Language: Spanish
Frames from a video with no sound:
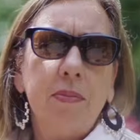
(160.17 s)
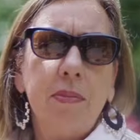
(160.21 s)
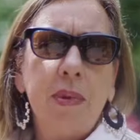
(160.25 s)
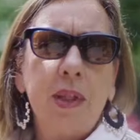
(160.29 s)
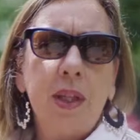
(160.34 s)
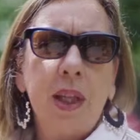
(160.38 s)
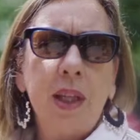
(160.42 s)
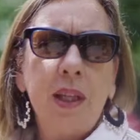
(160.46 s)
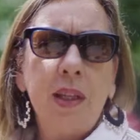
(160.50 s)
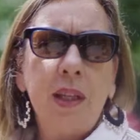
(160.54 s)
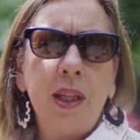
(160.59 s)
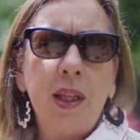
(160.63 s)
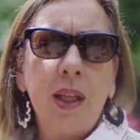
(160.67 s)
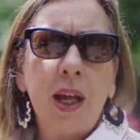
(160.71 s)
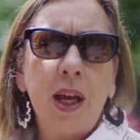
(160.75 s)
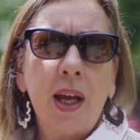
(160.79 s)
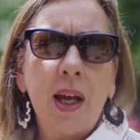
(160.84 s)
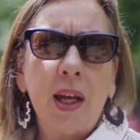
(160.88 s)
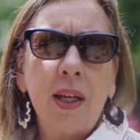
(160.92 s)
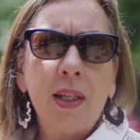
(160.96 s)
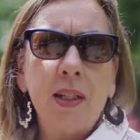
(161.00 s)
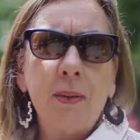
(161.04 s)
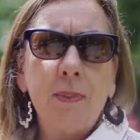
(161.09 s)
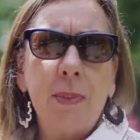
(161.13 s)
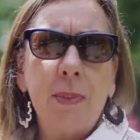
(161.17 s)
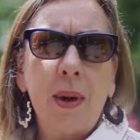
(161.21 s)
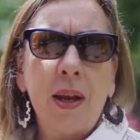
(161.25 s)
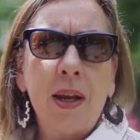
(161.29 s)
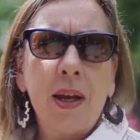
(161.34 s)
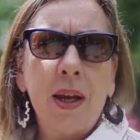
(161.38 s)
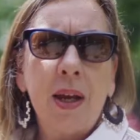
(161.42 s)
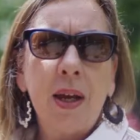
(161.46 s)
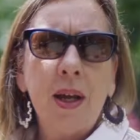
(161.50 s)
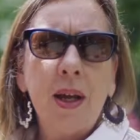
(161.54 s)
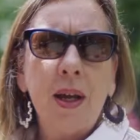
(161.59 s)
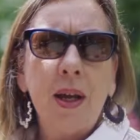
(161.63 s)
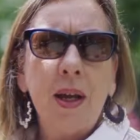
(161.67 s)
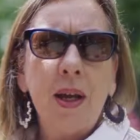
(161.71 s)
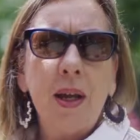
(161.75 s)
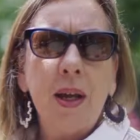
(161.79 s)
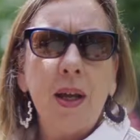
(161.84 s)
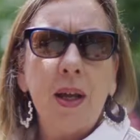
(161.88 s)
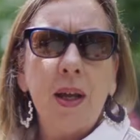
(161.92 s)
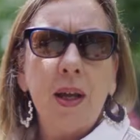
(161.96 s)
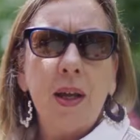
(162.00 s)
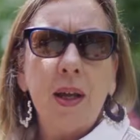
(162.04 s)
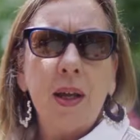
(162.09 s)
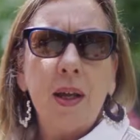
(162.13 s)
mi identidad hispana
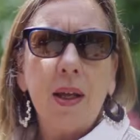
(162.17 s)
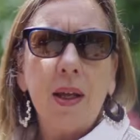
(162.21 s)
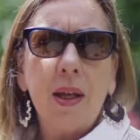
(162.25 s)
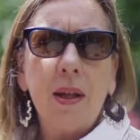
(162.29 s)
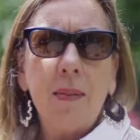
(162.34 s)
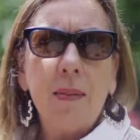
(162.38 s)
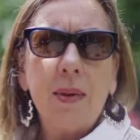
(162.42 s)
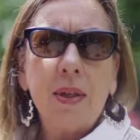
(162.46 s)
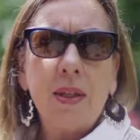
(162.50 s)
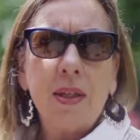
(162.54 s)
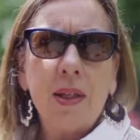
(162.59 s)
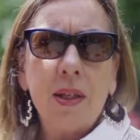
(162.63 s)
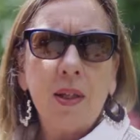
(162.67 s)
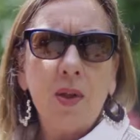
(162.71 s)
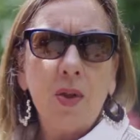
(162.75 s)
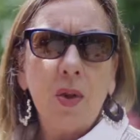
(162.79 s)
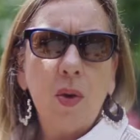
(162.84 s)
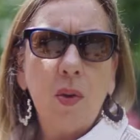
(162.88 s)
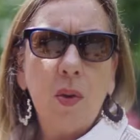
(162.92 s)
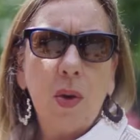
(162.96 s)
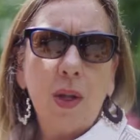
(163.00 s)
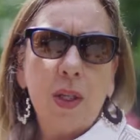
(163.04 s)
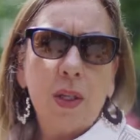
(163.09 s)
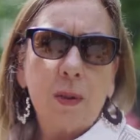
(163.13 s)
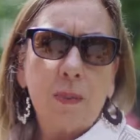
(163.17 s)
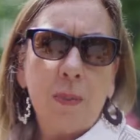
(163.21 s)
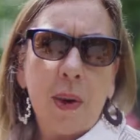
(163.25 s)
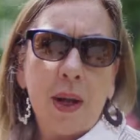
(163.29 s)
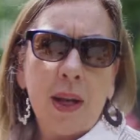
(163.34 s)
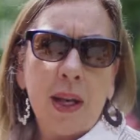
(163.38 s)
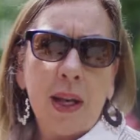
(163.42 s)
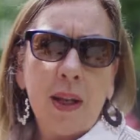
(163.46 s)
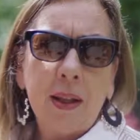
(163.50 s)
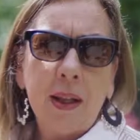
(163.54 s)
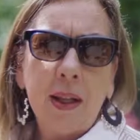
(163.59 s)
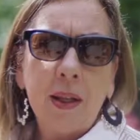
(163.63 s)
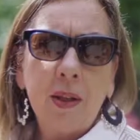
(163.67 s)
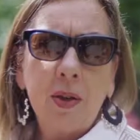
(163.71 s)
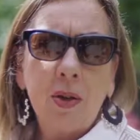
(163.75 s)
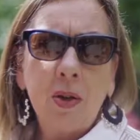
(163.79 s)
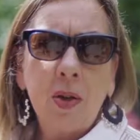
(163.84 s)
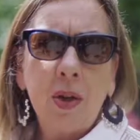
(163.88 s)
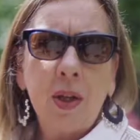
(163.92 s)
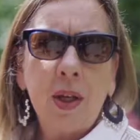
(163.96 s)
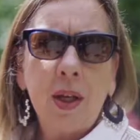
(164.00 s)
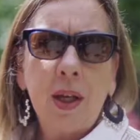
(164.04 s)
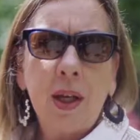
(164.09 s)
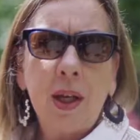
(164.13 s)
y me siento hispana
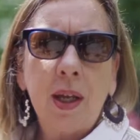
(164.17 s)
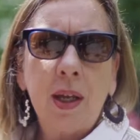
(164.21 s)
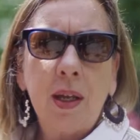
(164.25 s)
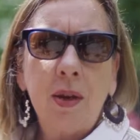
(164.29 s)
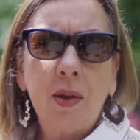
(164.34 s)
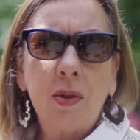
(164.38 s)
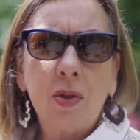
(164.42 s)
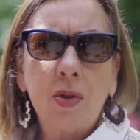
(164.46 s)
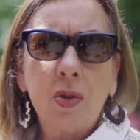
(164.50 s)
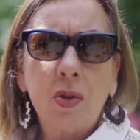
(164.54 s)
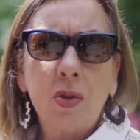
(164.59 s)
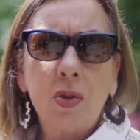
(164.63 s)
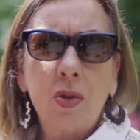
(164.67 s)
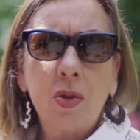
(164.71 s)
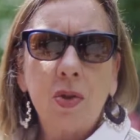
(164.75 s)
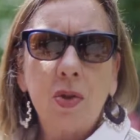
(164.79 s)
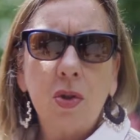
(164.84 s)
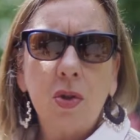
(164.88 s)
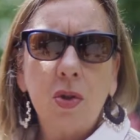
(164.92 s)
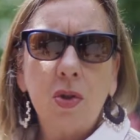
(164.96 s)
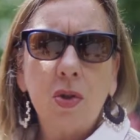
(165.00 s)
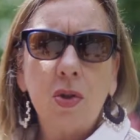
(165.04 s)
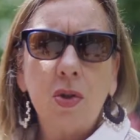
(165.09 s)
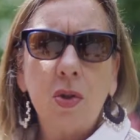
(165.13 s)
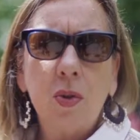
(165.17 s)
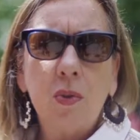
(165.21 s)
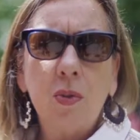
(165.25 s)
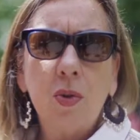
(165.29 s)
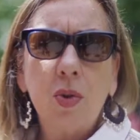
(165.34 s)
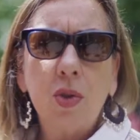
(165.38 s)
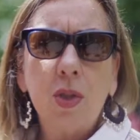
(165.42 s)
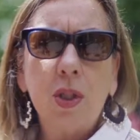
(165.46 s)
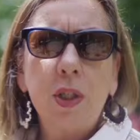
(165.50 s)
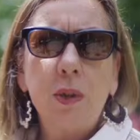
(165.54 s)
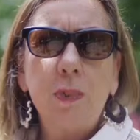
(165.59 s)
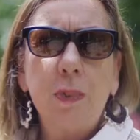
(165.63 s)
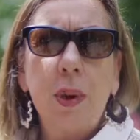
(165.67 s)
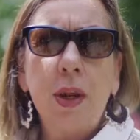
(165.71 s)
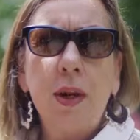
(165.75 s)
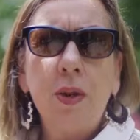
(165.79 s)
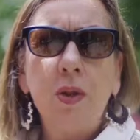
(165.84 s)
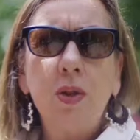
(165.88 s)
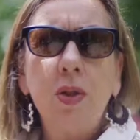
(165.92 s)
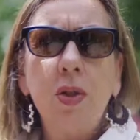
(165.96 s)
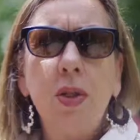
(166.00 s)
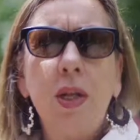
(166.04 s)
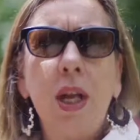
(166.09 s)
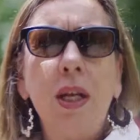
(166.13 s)
dentro de que nosotros no somos
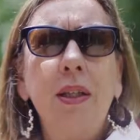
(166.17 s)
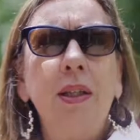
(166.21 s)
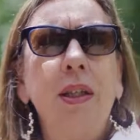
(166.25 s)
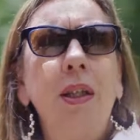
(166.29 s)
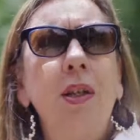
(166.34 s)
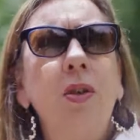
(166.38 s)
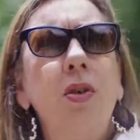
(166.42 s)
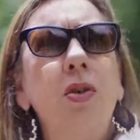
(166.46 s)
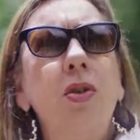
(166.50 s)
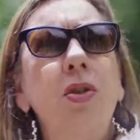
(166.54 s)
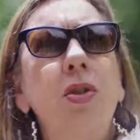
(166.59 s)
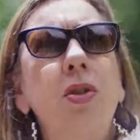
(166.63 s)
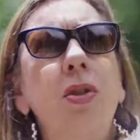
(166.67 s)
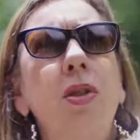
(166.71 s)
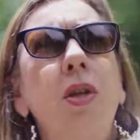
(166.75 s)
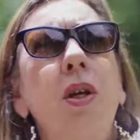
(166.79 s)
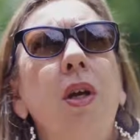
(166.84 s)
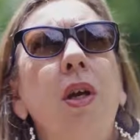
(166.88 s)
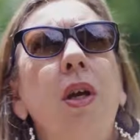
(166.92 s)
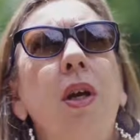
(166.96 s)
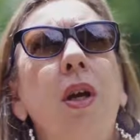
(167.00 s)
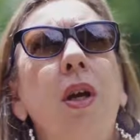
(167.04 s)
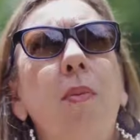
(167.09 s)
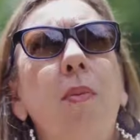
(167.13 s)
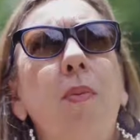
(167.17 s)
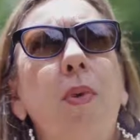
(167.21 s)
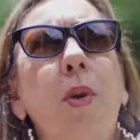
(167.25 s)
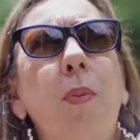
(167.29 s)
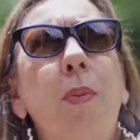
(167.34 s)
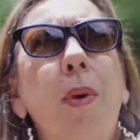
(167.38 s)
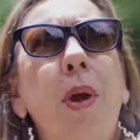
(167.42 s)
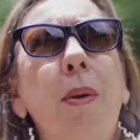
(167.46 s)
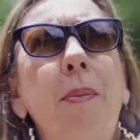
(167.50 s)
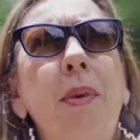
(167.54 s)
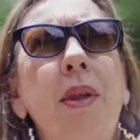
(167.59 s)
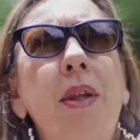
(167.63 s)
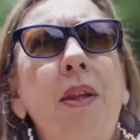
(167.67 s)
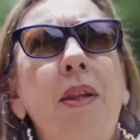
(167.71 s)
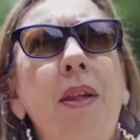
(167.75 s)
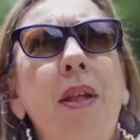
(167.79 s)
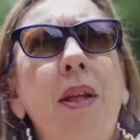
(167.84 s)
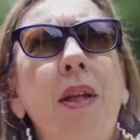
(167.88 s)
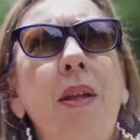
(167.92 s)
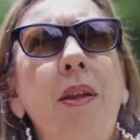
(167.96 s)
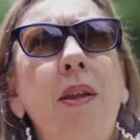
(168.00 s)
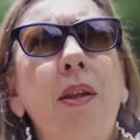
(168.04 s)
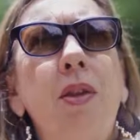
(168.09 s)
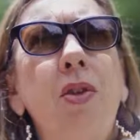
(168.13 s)
hispanos latinos
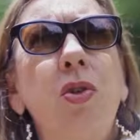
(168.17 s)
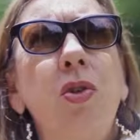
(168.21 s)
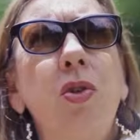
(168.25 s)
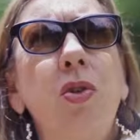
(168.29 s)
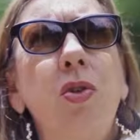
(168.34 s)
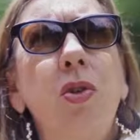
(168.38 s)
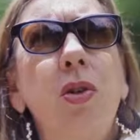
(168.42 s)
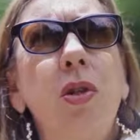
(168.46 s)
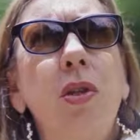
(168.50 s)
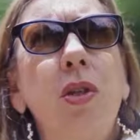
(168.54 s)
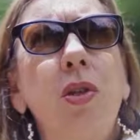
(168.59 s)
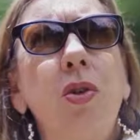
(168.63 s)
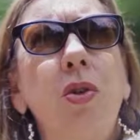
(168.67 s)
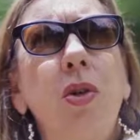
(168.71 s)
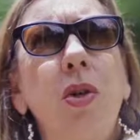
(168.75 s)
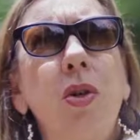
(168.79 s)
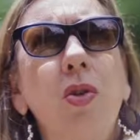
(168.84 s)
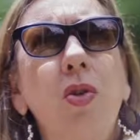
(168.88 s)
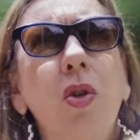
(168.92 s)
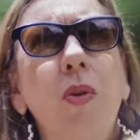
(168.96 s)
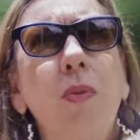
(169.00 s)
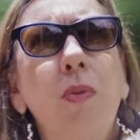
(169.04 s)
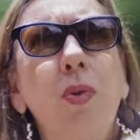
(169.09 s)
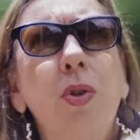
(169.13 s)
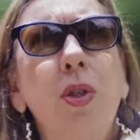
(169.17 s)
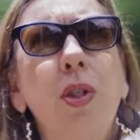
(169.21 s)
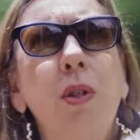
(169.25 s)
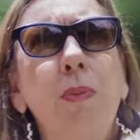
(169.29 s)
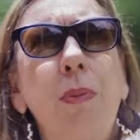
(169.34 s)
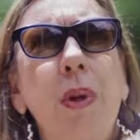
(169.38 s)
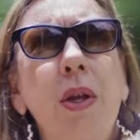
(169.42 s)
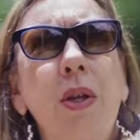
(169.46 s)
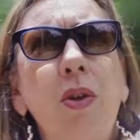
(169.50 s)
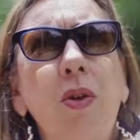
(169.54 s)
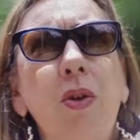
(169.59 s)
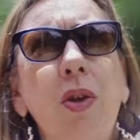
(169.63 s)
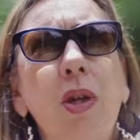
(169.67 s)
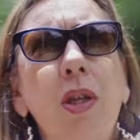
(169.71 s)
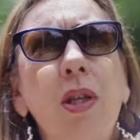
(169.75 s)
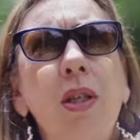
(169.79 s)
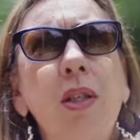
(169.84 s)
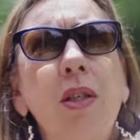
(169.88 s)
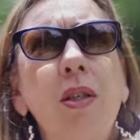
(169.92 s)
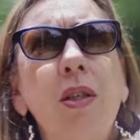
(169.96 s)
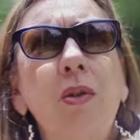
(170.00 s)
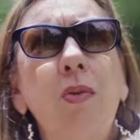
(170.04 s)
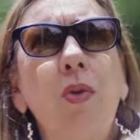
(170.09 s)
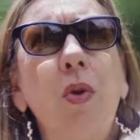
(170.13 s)
propiamente dichos, sino que somos
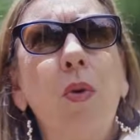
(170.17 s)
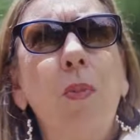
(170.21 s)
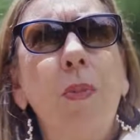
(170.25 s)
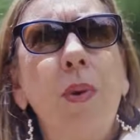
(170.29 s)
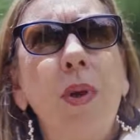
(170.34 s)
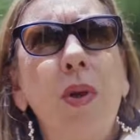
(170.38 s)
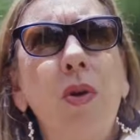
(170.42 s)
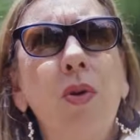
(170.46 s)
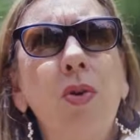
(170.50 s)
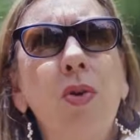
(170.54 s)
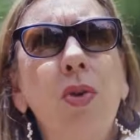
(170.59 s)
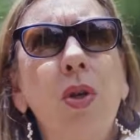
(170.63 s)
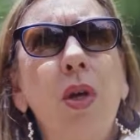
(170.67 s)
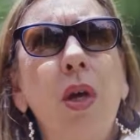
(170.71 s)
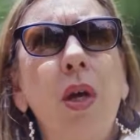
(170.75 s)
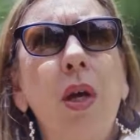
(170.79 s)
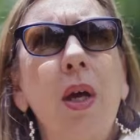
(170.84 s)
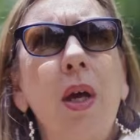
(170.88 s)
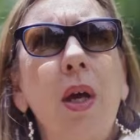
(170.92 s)
españoles, europeos,